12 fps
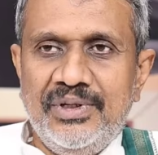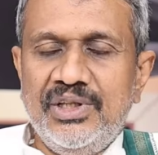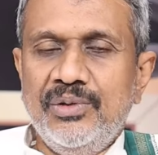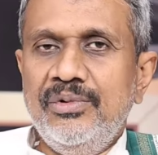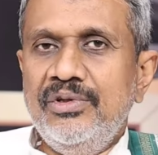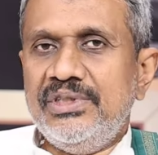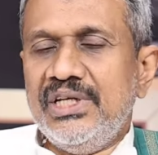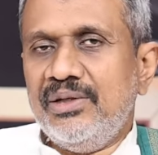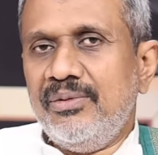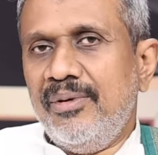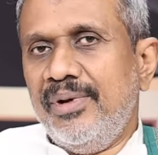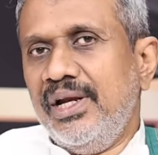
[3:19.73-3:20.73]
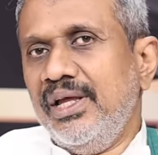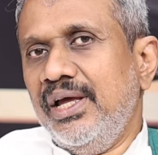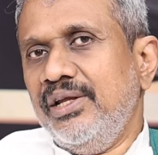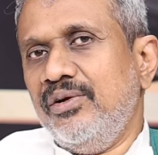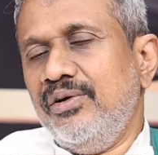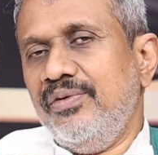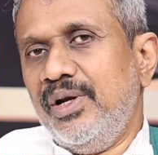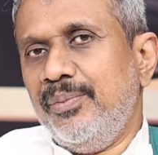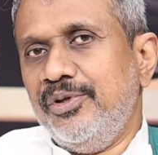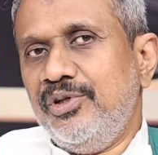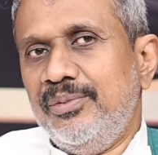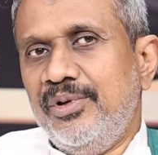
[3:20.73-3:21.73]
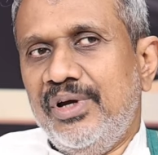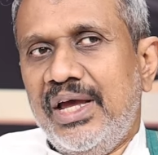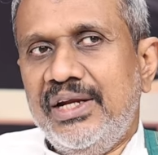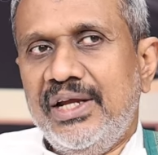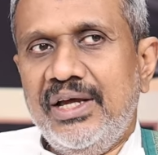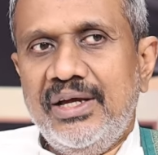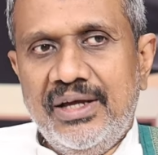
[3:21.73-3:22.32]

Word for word: ఇంతకుముందు చంద్రబాబు నాయుడు గారికి రెండు వేల పంతొమ్మిదిలో ఆయన